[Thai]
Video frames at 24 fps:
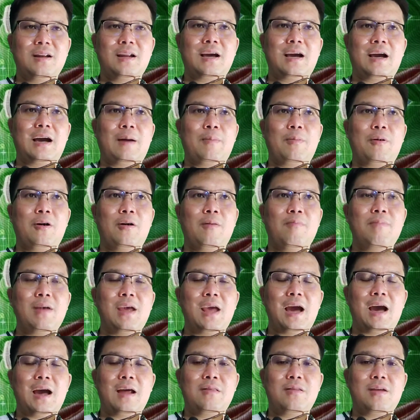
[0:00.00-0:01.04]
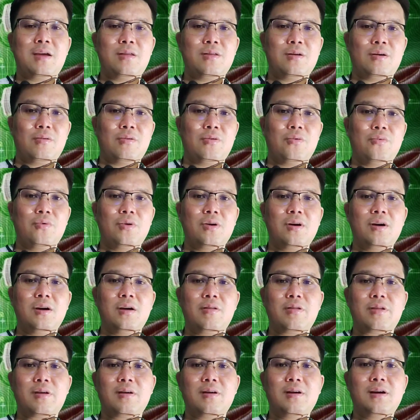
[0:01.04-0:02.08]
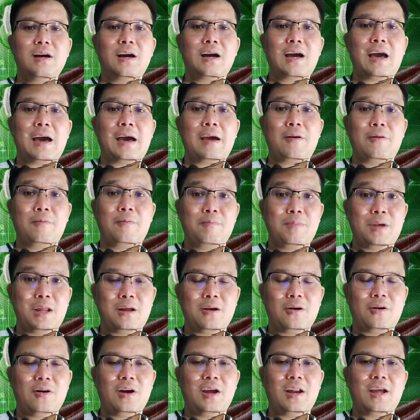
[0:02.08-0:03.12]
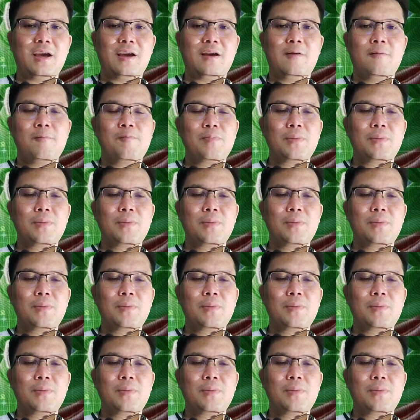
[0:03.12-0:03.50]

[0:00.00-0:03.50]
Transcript: นะครับของ BRC 20คือเครือข่ายของ Bitcoin เนี่ย